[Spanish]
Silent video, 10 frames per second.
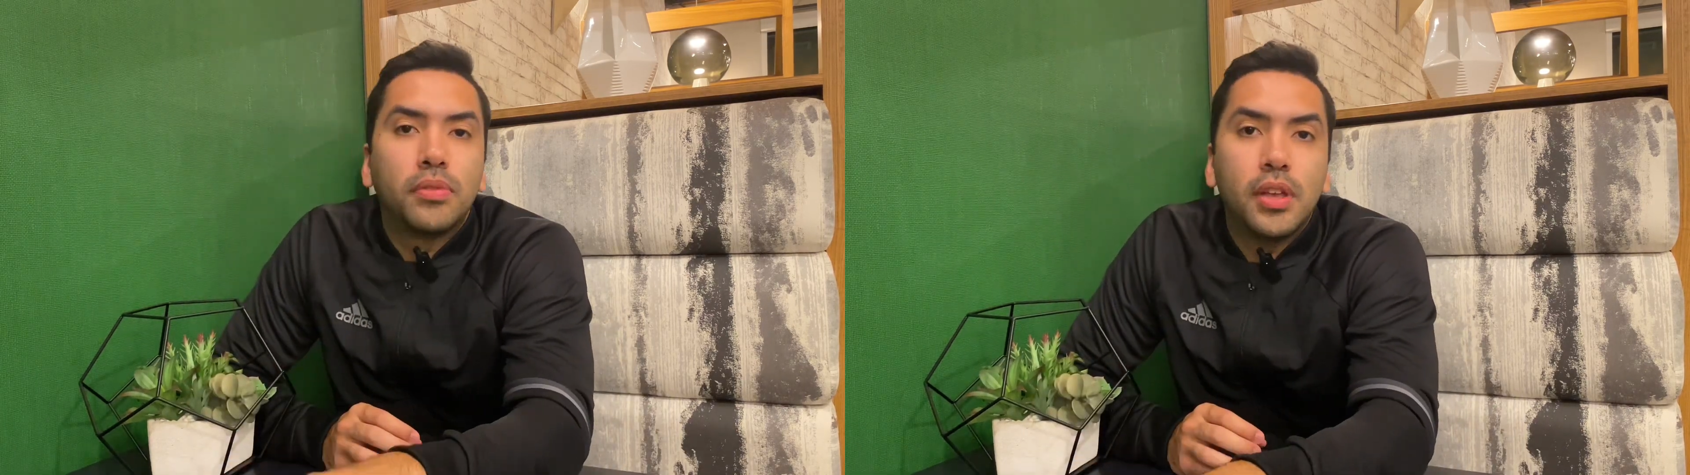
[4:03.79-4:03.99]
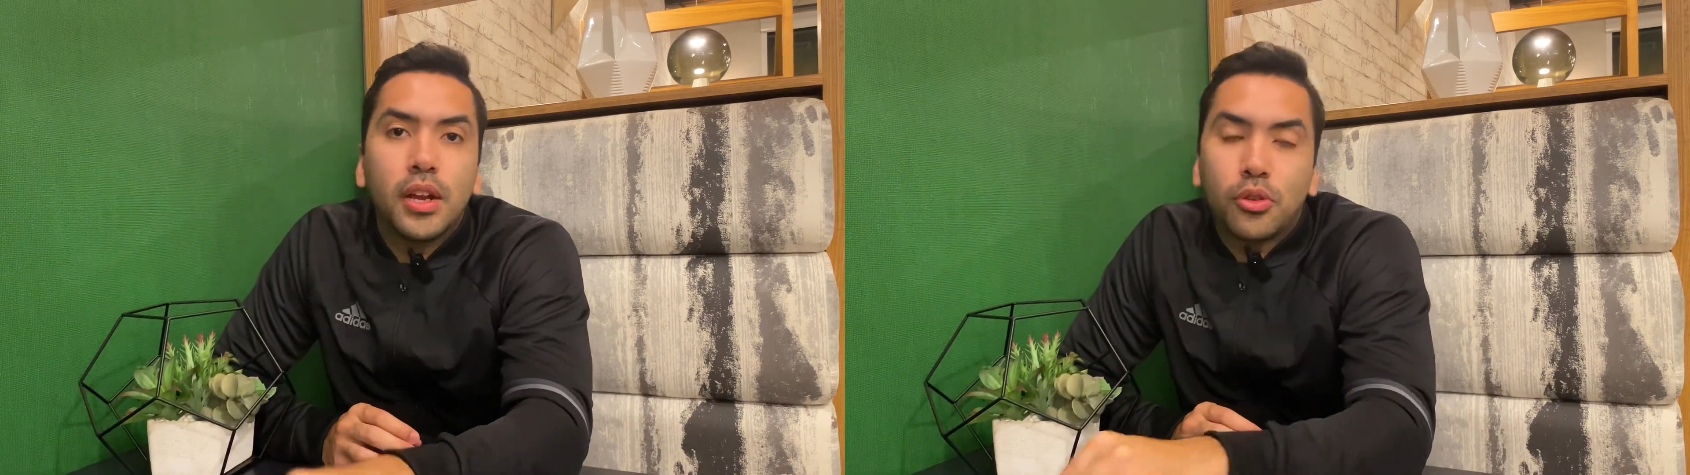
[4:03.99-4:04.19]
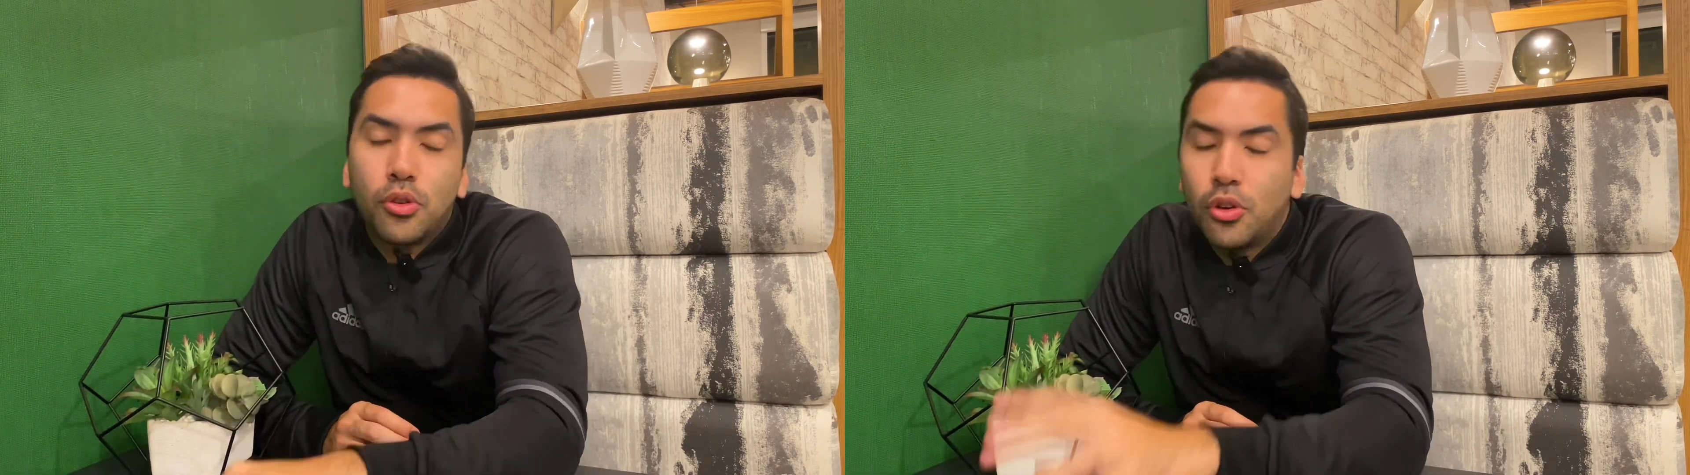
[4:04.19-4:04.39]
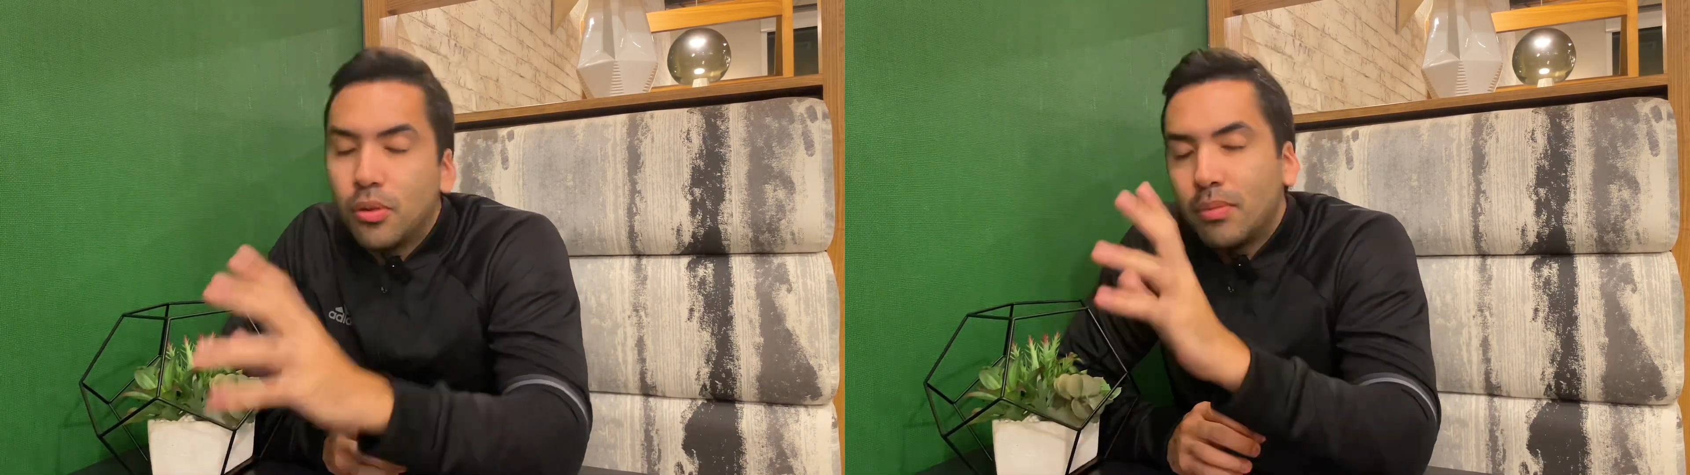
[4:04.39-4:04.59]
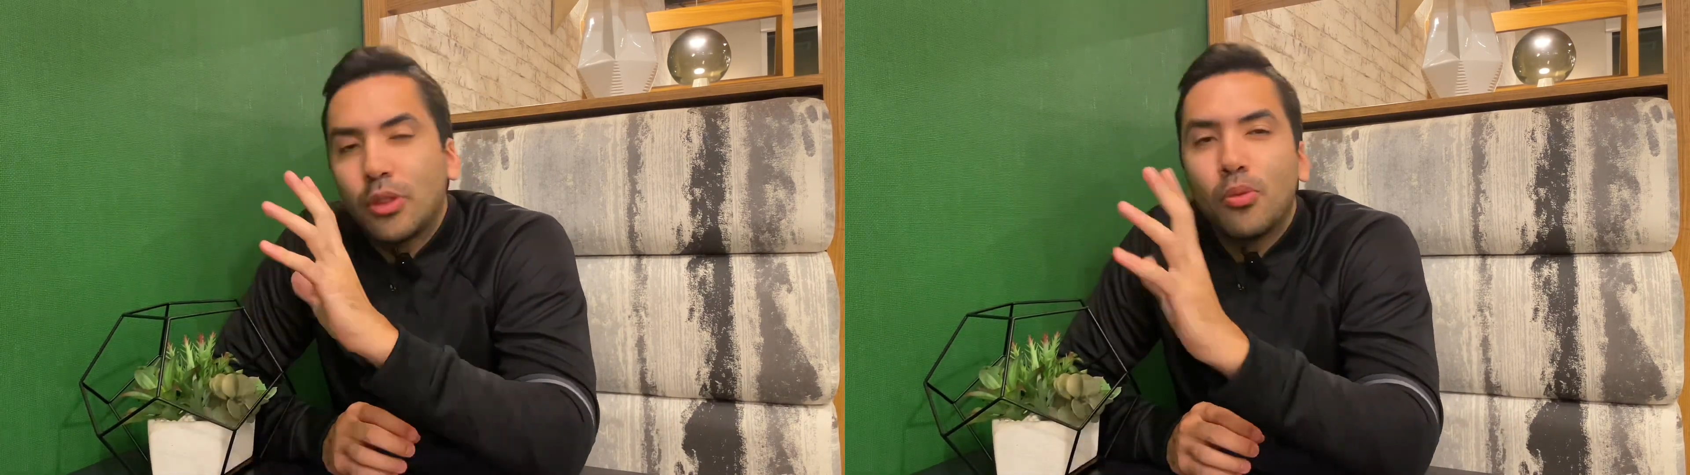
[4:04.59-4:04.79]
cierto o
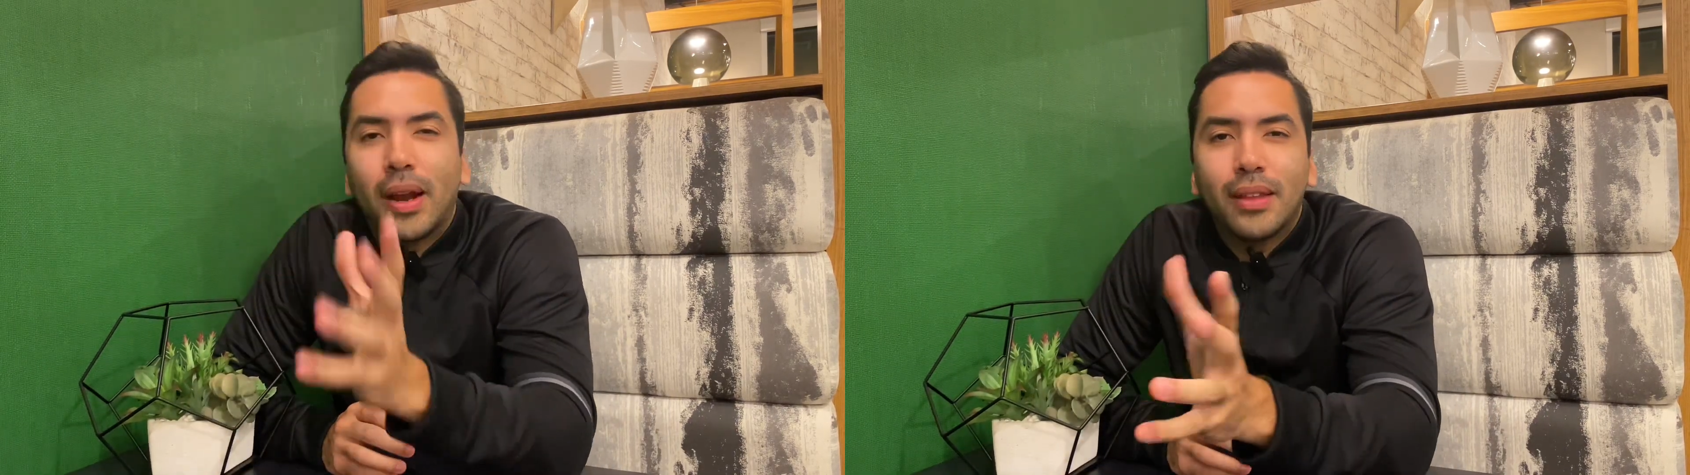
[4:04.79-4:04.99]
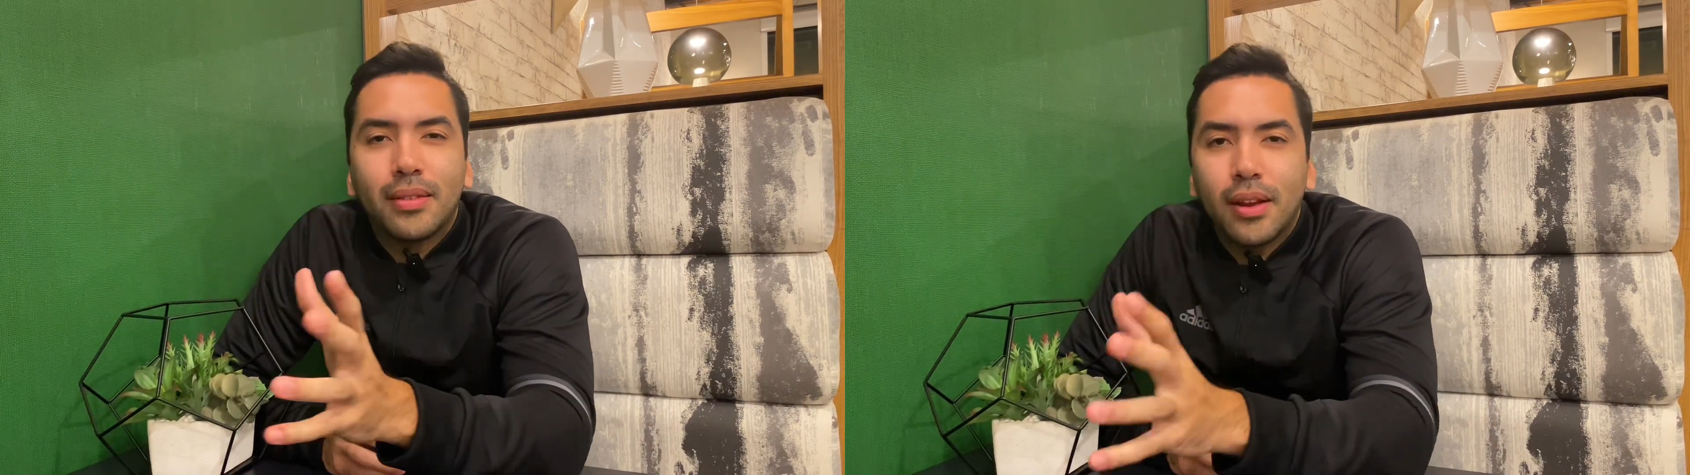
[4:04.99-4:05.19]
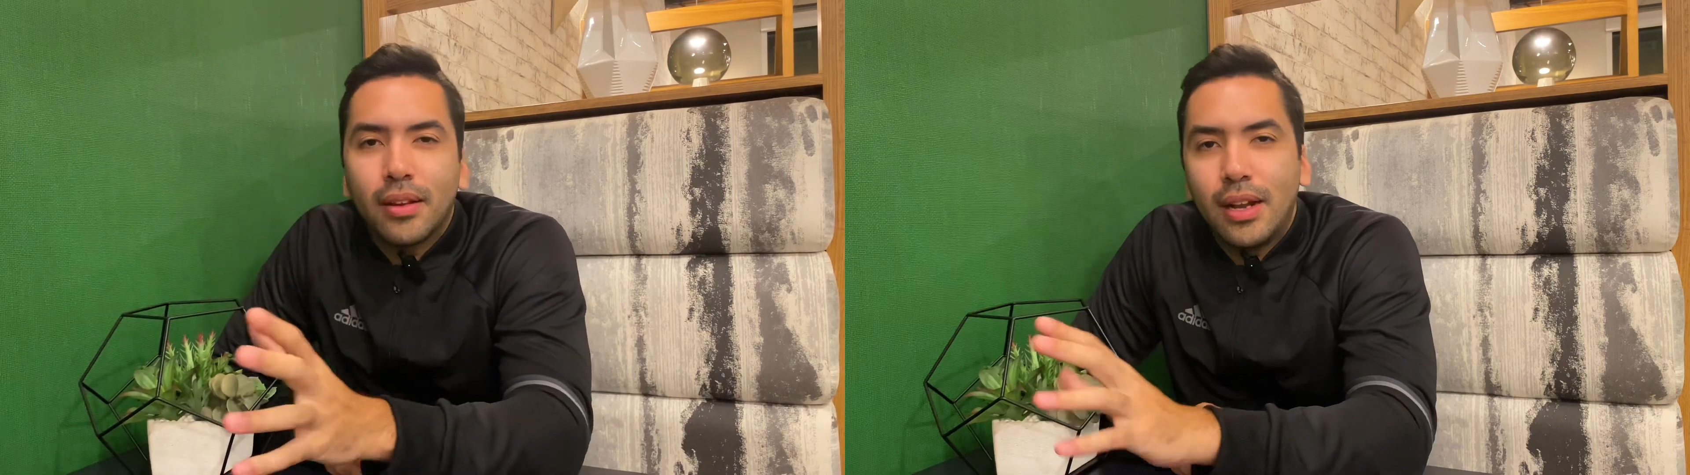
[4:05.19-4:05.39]
no, a tu parecer,